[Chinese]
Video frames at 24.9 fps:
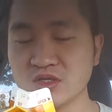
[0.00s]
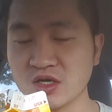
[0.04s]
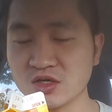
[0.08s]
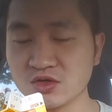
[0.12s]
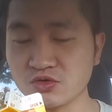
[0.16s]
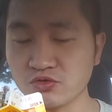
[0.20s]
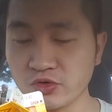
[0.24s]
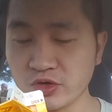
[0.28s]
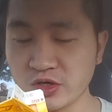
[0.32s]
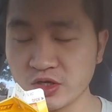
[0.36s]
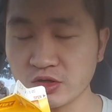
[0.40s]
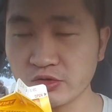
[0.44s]
下
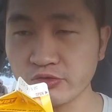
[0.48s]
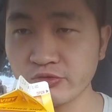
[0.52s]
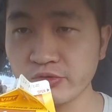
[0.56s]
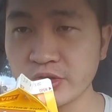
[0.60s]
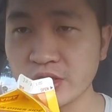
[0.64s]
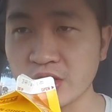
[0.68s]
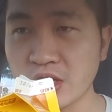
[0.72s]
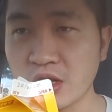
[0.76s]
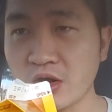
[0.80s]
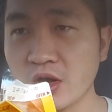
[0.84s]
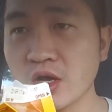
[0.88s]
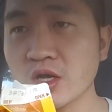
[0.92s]
嘴里的
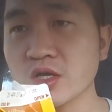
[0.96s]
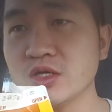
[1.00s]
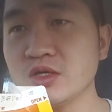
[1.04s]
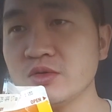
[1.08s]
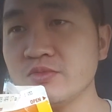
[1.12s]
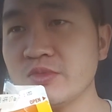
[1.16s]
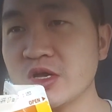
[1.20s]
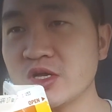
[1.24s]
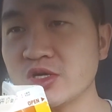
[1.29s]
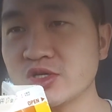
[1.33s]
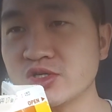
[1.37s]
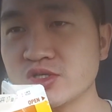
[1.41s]
味道啊，以
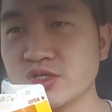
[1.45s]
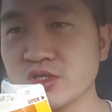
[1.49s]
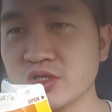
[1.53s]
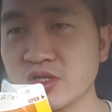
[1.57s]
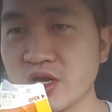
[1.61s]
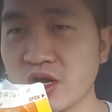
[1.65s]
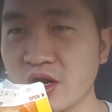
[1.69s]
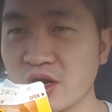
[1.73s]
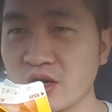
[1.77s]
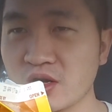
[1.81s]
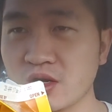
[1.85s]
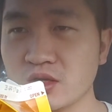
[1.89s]
便吃
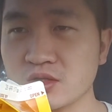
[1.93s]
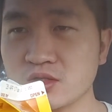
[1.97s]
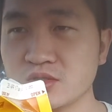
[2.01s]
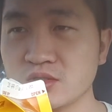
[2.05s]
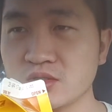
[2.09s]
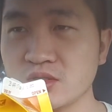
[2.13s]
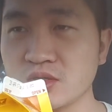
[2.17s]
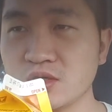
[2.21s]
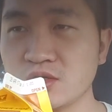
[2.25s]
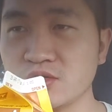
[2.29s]
第二个吃的